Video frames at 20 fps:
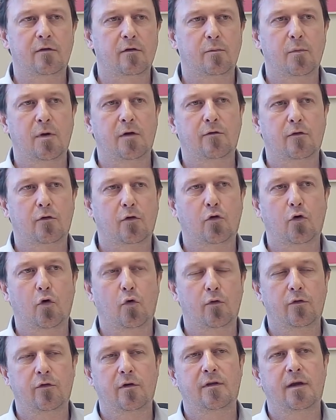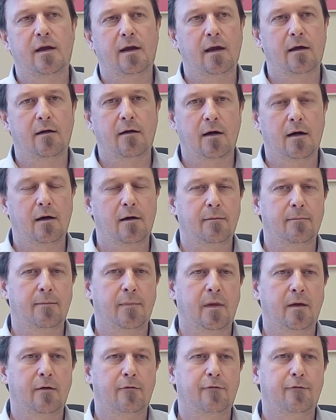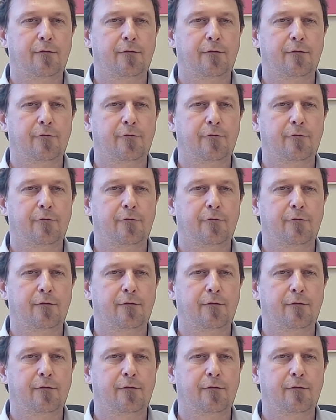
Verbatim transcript: dass man jetzt großartige ähm, äh,